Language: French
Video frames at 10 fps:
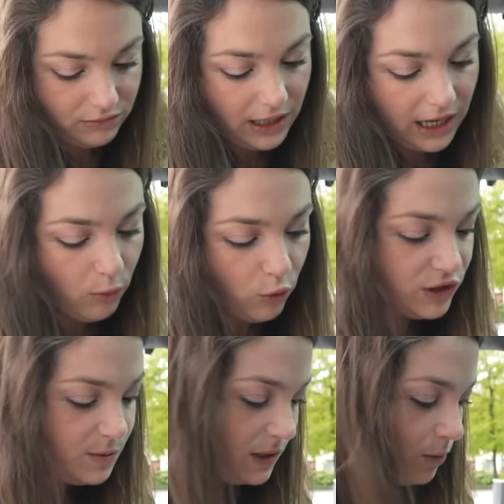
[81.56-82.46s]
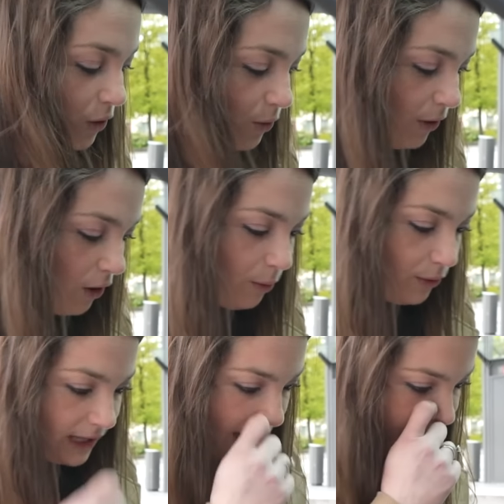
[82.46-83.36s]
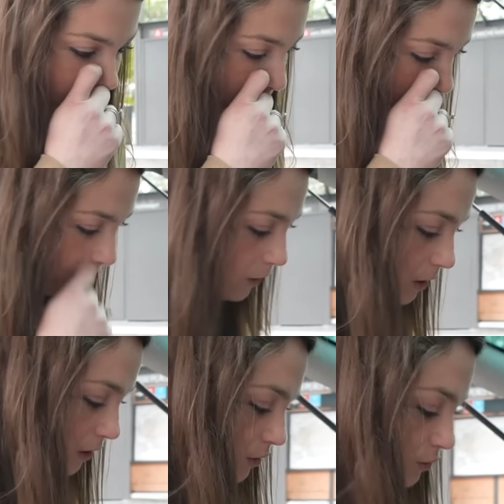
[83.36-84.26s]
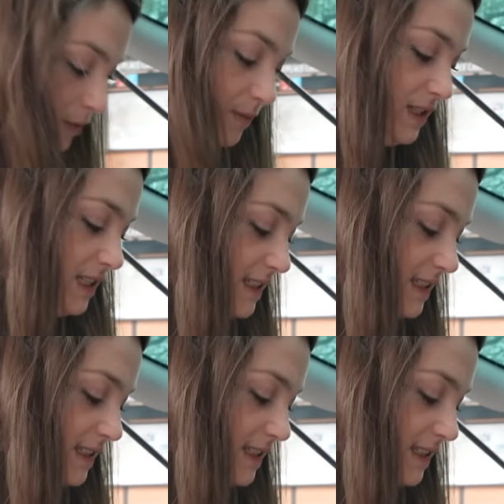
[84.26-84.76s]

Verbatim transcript: Mais bon, typiquement le beurre, on peut le garder encore, euh, même si